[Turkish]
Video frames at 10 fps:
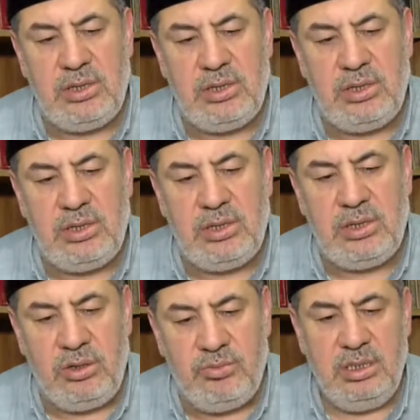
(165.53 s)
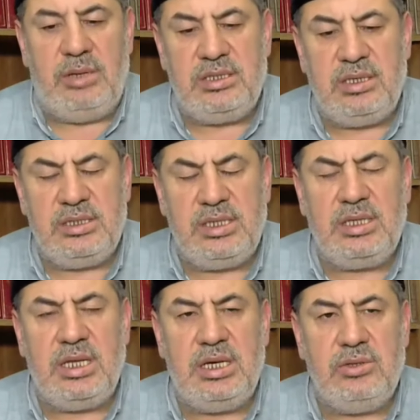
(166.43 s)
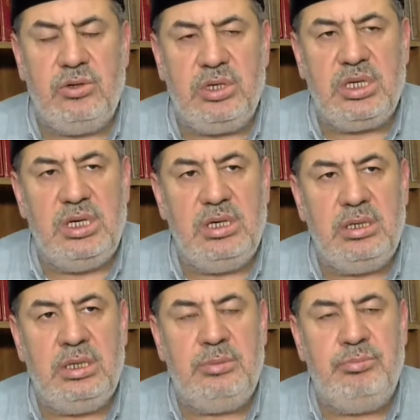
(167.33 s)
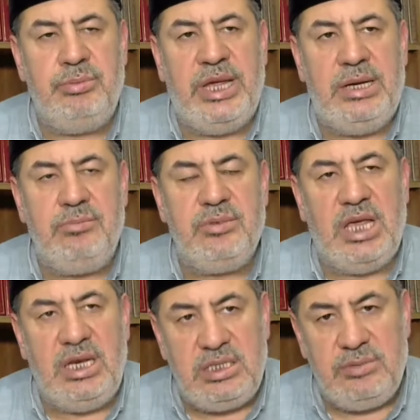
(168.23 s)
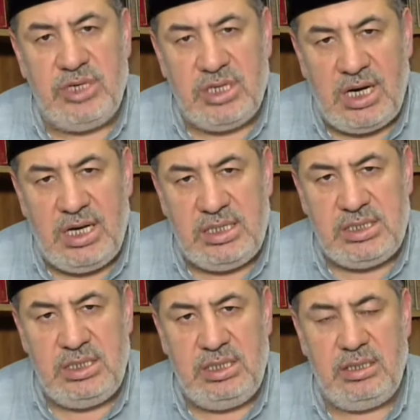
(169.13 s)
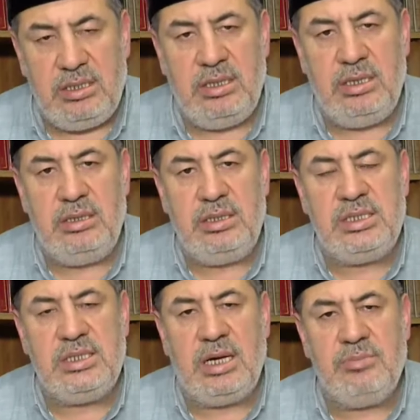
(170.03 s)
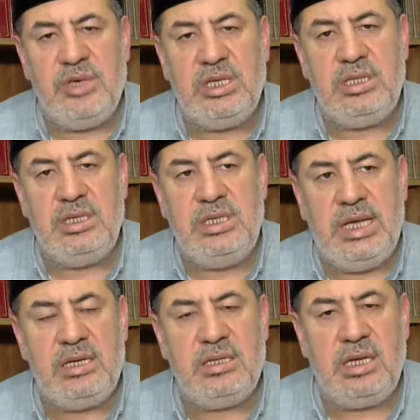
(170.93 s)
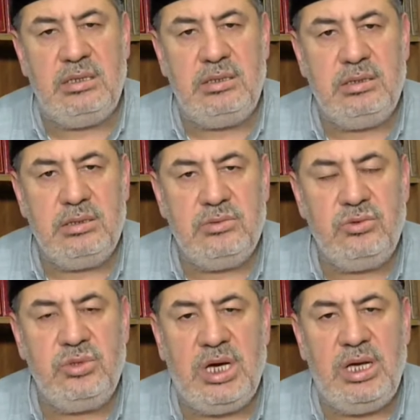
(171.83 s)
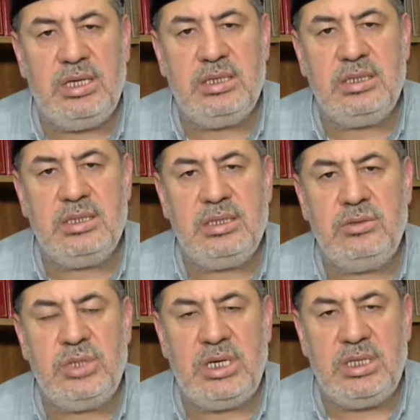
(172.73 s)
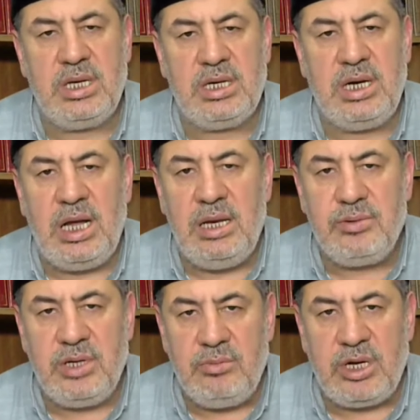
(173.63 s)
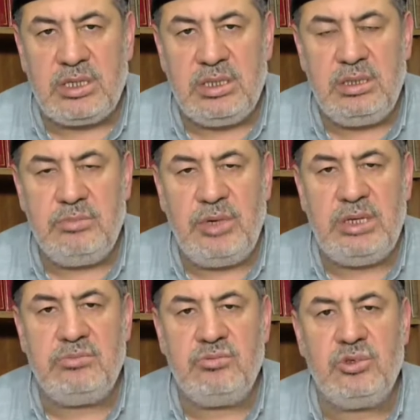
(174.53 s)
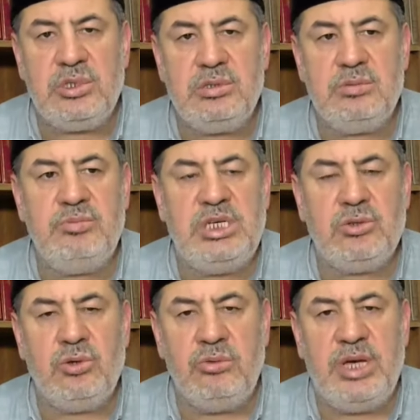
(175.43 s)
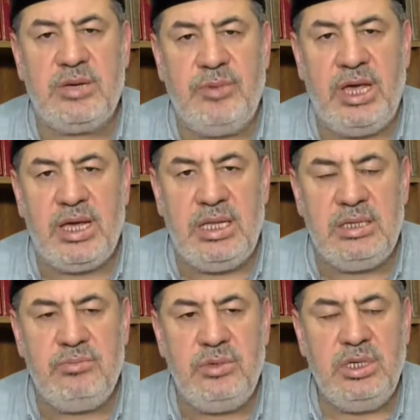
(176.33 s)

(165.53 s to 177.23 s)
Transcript: E, ee, Risale Hazretleri diyor ki benim gelişimin gayesi e, İslamiyet'i yeniden dünyaya üzerinde galip kılmaktır. Ben bu bir tohum ekmeye geldim.